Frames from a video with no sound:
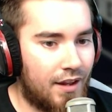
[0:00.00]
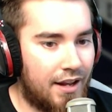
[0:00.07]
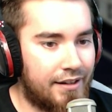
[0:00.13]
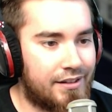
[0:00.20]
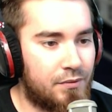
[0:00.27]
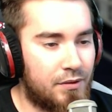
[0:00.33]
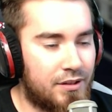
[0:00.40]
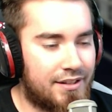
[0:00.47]

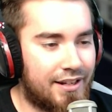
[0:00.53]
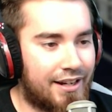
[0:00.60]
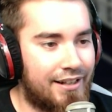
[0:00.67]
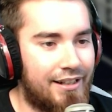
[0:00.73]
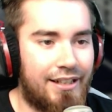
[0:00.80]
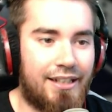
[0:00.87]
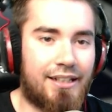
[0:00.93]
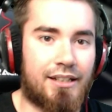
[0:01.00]
Als wird's
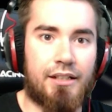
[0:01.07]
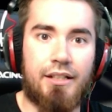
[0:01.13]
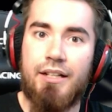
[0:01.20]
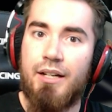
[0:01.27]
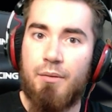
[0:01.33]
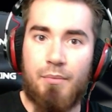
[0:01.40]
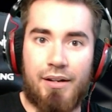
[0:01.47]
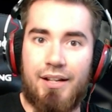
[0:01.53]
daran liegen
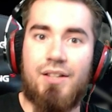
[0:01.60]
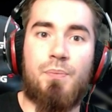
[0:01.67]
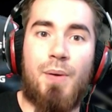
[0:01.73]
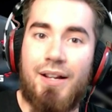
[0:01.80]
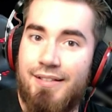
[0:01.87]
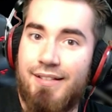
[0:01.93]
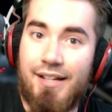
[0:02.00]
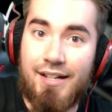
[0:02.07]
meine, das
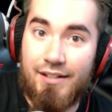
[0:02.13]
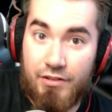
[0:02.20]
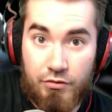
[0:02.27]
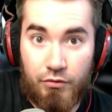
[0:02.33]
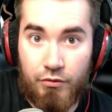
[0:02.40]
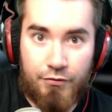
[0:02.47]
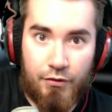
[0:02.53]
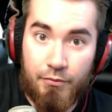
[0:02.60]
passt ja ganz
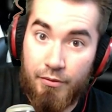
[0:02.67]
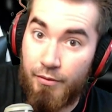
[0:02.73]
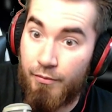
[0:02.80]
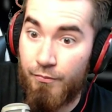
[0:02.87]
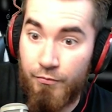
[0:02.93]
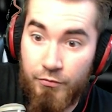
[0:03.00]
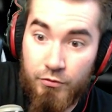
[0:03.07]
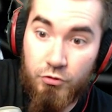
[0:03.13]
gut
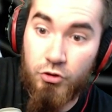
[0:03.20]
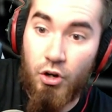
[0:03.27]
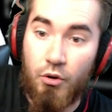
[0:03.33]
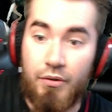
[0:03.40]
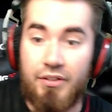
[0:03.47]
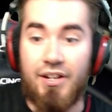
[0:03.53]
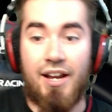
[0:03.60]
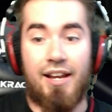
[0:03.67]
vom
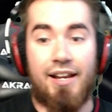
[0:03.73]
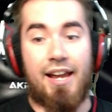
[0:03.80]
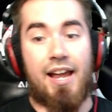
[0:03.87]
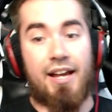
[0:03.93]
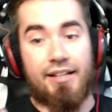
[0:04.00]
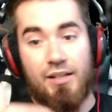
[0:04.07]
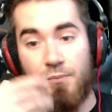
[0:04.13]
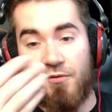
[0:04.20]
Storytelling
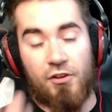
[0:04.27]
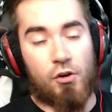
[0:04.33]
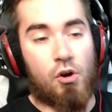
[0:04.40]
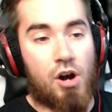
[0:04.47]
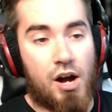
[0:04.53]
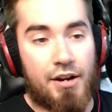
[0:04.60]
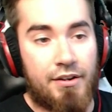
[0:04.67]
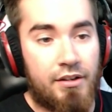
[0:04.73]
her. Ich habe
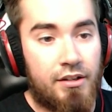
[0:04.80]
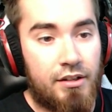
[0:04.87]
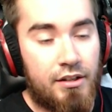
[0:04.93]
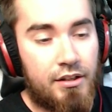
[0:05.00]
verloren.